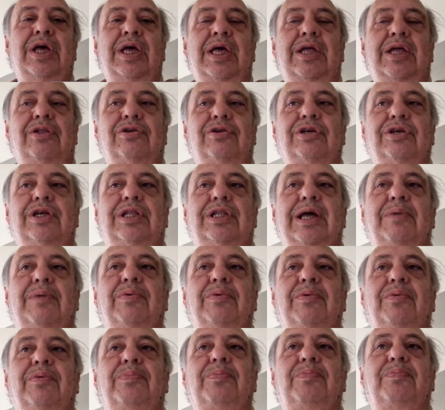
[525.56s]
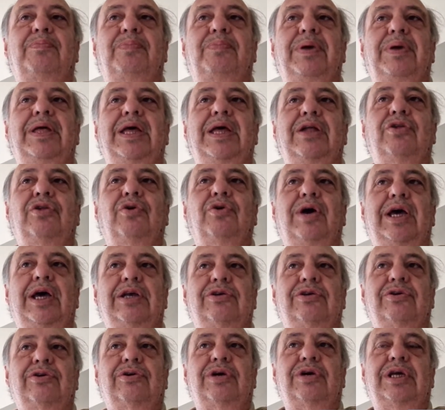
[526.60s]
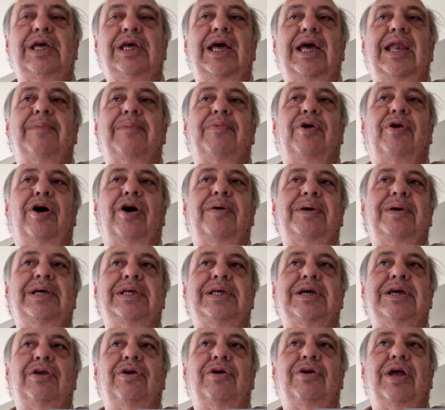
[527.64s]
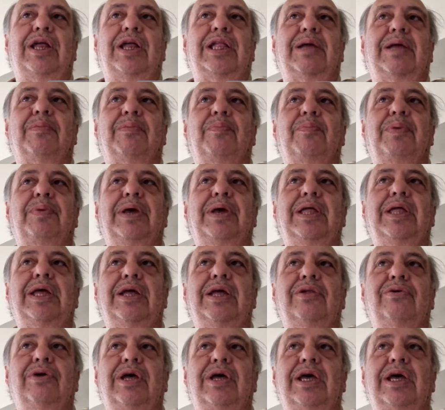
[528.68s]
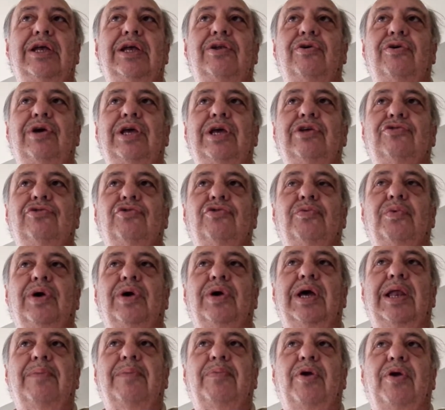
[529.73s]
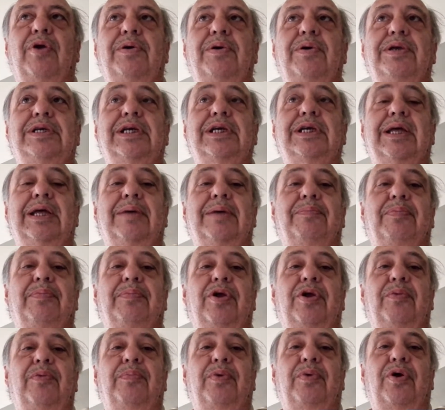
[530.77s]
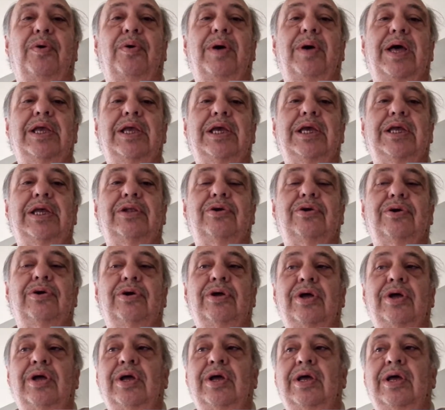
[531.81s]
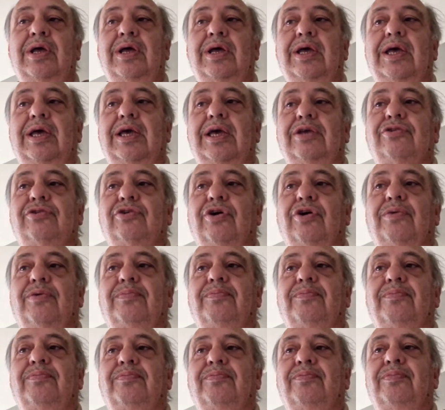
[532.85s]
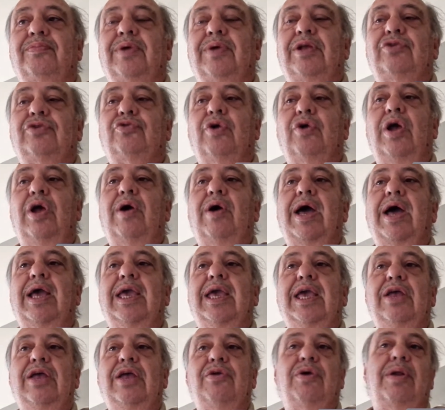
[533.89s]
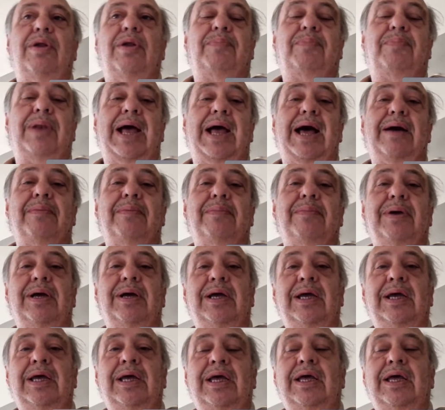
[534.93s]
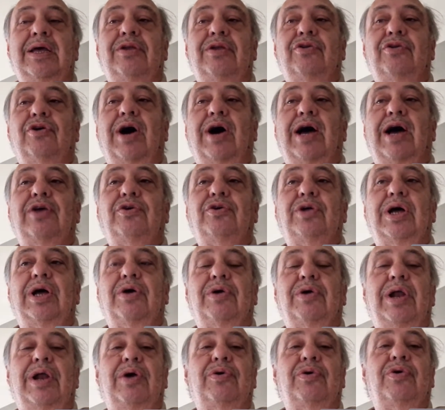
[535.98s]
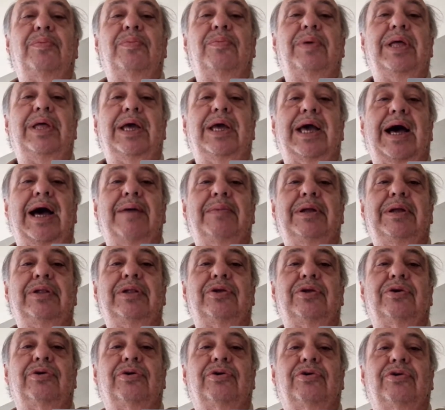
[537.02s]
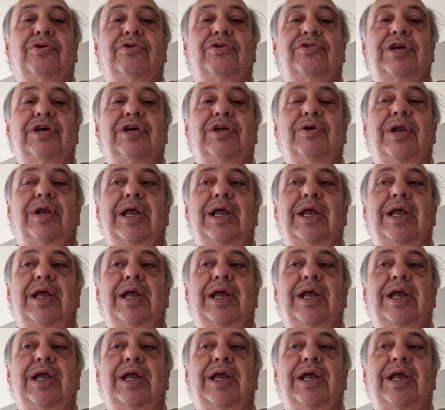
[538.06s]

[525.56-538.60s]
Entonces estamos pidiendo eso y a la provincia lo que le estamos pidiendo es los insumos que la provincia está proveyendo, que son el suelo de equino, el plasma, nos ayuda con algunos medicamentos de